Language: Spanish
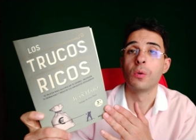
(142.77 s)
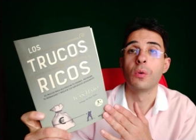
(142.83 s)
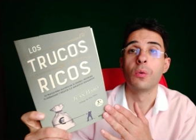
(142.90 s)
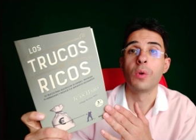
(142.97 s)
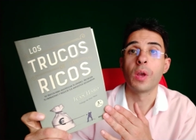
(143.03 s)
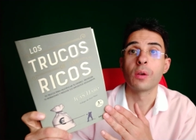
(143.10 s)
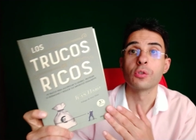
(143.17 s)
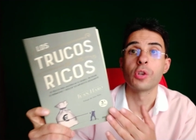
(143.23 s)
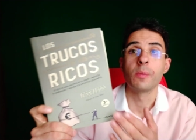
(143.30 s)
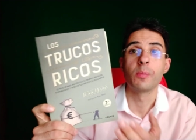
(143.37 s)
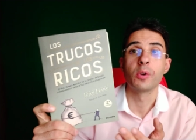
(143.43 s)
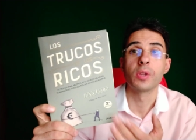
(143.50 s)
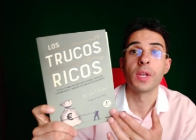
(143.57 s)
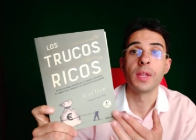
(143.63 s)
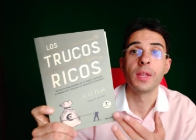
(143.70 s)
una cosa
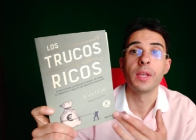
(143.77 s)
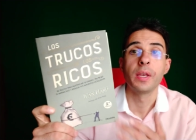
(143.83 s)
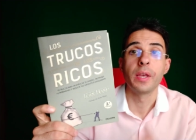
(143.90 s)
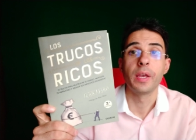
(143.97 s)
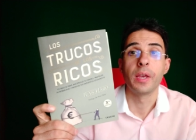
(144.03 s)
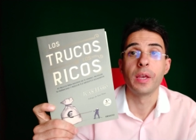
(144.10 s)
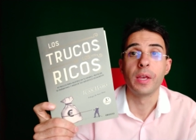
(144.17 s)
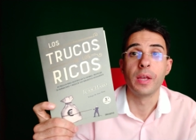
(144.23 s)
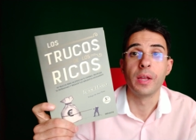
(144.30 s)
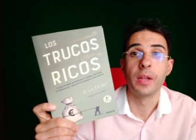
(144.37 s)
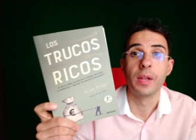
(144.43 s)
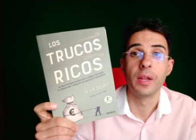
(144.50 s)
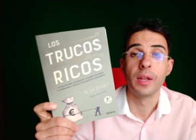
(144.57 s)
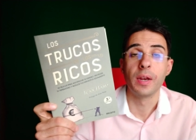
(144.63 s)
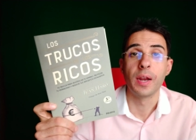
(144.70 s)
importante,
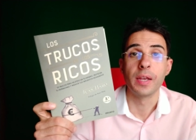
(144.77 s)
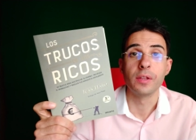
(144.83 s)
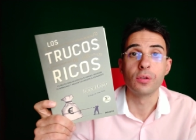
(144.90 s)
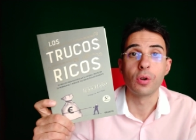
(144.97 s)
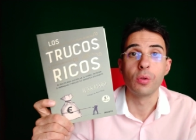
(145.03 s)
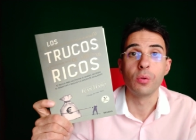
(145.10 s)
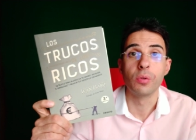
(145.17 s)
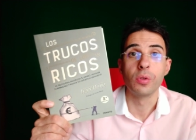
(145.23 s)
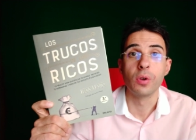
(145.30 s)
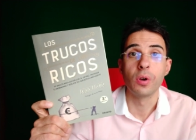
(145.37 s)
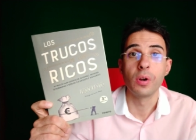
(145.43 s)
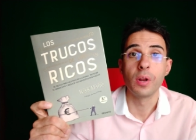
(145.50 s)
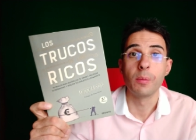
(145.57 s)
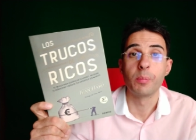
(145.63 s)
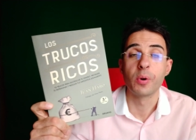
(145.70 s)
eh, la
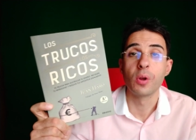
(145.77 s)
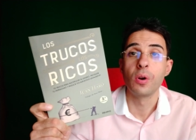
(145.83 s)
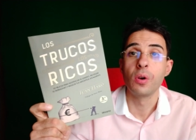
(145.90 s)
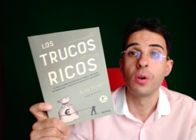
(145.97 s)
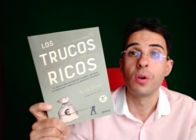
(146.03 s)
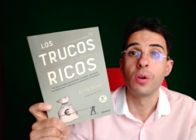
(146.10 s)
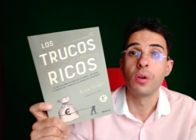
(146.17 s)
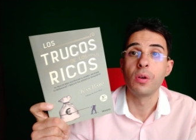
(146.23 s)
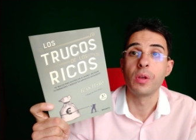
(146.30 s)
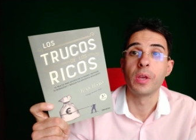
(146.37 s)
introducción, el prólogo,